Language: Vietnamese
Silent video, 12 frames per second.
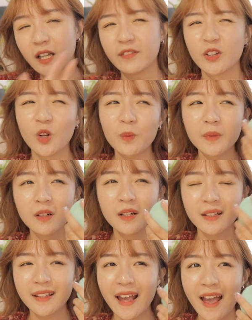Tại vì lúc đưa
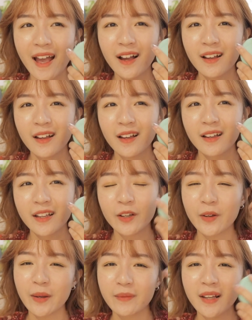lên da á,
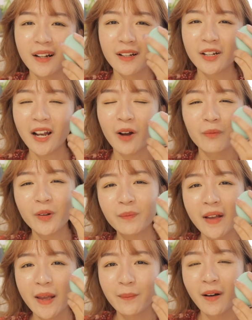kiểu cảm giác là lông nó
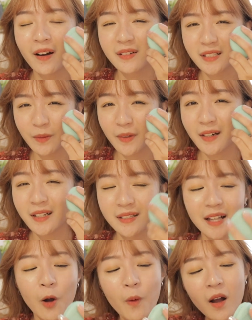mềm hơn, xong nó đi
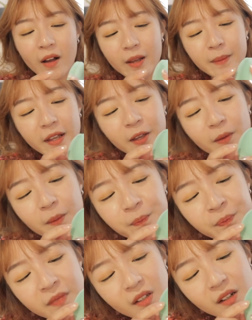sâu hơn, các bạn hiểu không?
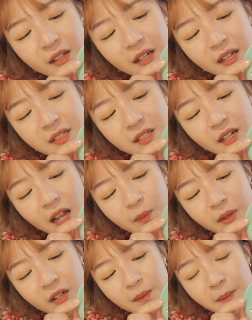Có nghĩa là cái sợi
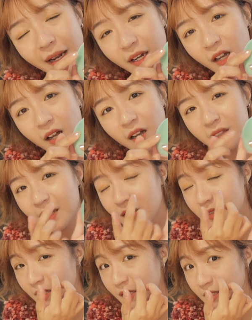lông này nó mạnh hơn á, thì
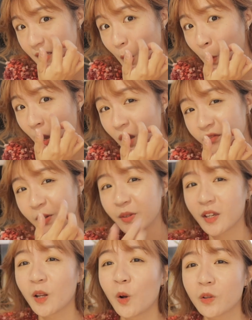nó sẽ đi sâu hơn vào
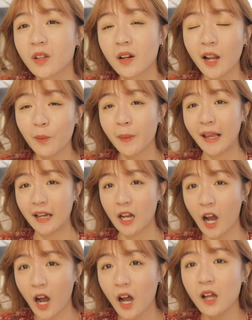những cái lỗ chân lông mà Gà
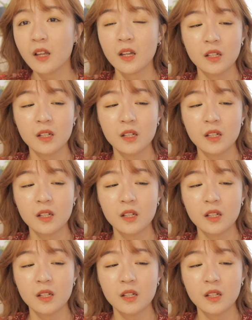có.